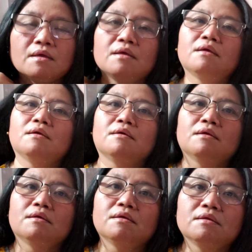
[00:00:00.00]

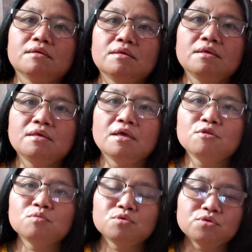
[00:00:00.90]
uh, i
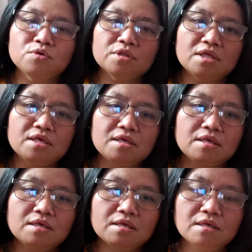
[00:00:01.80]
ano mo doon i,
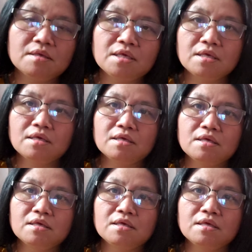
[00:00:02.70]
i,
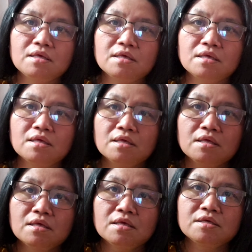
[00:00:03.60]
i
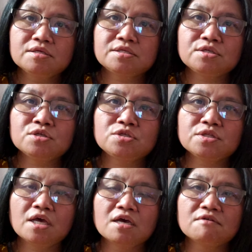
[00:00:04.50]
you, you
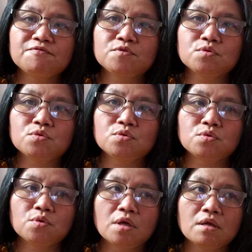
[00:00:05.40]
should have
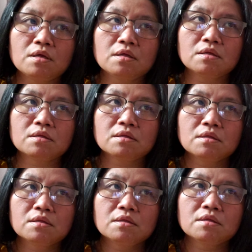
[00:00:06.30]
to uh,
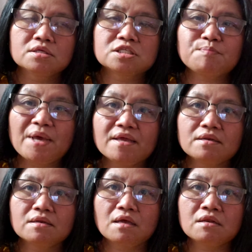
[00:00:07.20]

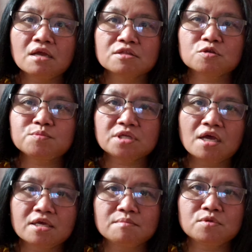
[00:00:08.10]
spend a lot of
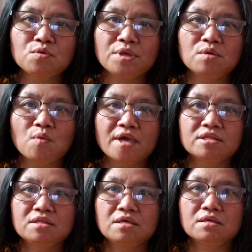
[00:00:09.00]
time doing
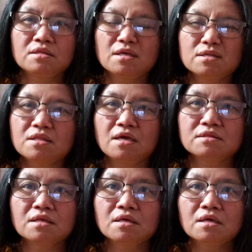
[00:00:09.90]
YT like that
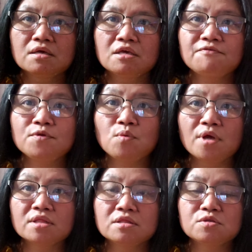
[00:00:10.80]
if you
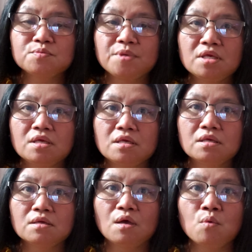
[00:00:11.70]
want to
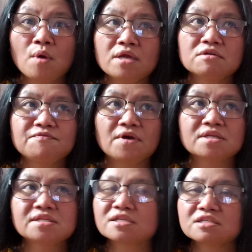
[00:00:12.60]
be one of a
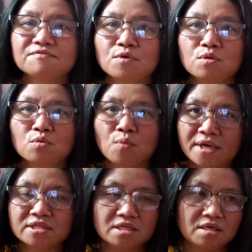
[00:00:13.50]
successful
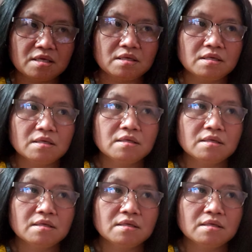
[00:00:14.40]
YT